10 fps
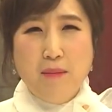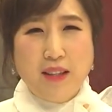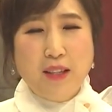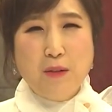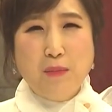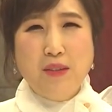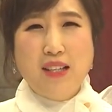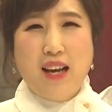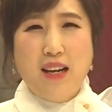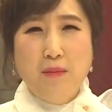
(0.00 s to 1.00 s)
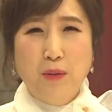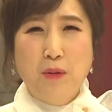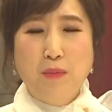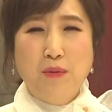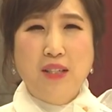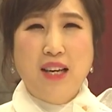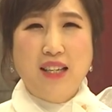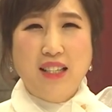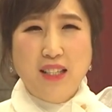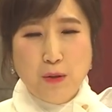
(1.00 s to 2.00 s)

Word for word: 만나고 싶은 사람, 듣고 싶은 이야기